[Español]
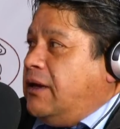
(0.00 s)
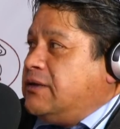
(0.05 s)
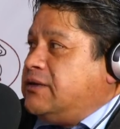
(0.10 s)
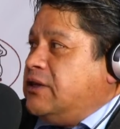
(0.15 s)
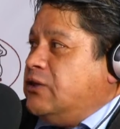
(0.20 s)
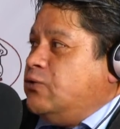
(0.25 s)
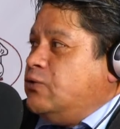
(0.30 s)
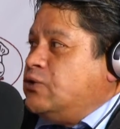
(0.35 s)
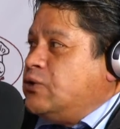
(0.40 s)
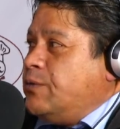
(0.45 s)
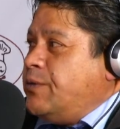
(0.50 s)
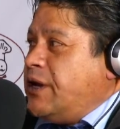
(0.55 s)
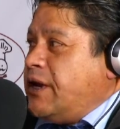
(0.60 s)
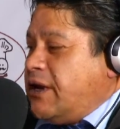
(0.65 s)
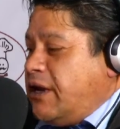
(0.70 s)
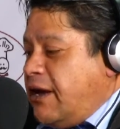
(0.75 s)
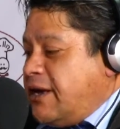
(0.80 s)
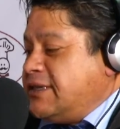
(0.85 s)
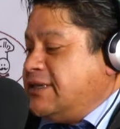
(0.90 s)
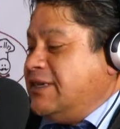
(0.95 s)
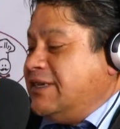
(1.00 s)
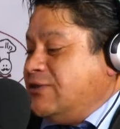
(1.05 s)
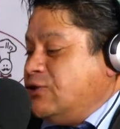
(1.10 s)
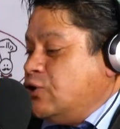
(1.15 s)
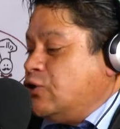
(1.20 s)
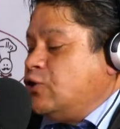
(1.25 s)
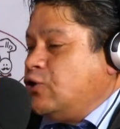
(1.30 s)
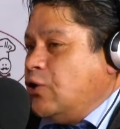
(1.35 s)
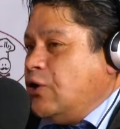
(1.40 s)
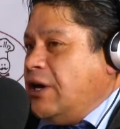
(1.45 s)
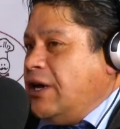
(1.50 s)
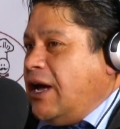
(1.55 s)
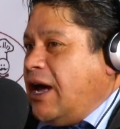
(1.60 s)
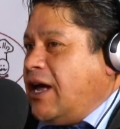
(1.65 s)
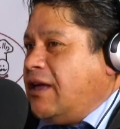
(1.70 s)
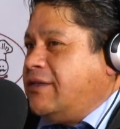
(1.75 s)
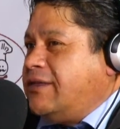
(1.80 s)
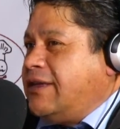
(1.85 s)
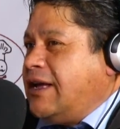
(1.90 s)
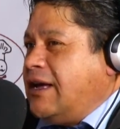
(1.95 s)
si tú supieras que a veces yo estoy
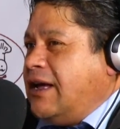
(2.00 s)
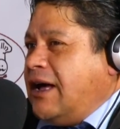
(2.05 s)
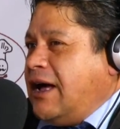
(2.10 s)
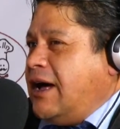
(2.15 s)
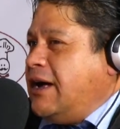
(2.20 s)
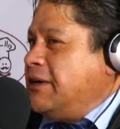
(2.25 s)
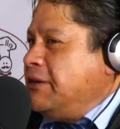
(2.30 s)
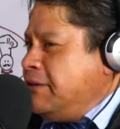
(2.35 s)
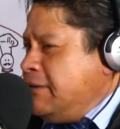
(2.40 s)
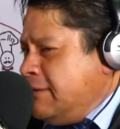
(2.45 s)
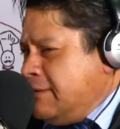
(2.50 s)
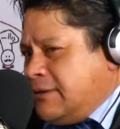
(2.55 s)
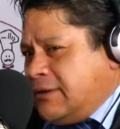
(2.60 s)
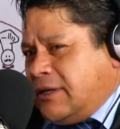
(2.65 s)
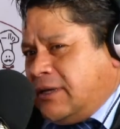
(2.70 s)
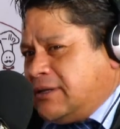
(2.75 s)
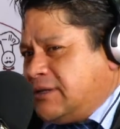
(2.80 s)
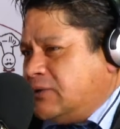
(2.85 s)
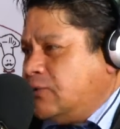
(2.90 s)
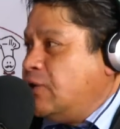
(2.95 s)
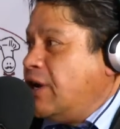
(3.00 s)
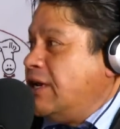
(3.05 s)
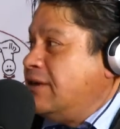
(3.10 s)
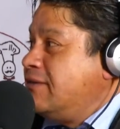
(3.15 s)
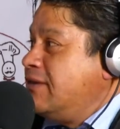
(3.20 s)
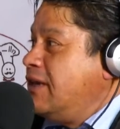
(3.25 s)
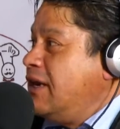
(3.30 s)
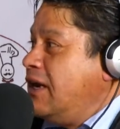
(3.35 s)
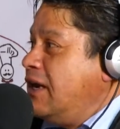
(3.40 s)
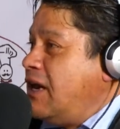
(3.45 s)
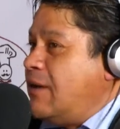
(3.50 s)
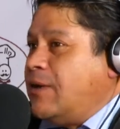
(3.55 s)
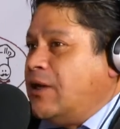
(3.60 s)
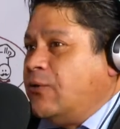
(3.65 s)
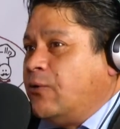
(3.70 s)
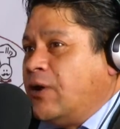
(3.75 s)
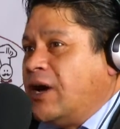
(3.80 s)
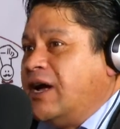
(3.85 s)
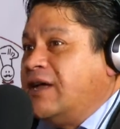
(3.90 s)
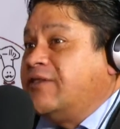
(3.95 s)
hasta hartas horas de la
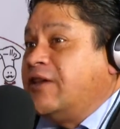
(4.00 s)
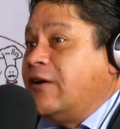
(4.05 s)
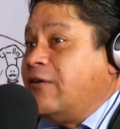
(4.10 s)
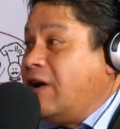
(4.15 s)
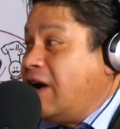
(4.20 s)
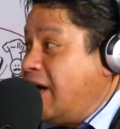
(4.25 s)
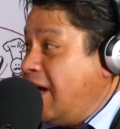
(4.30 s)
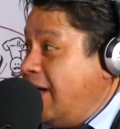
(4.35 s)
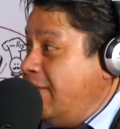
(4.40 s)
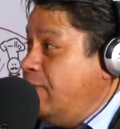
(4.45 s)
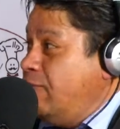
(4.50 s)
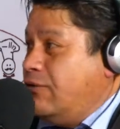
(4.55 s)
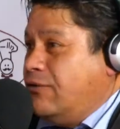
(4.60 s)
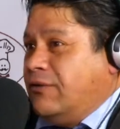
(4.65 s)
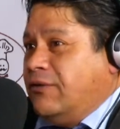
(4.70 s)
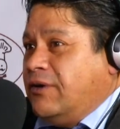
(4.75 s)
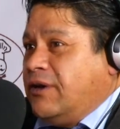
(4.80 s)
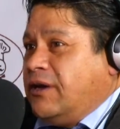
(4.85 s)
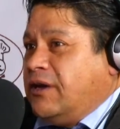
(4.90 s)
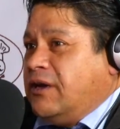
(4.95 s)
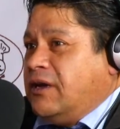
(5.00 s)
madrugada trabajando,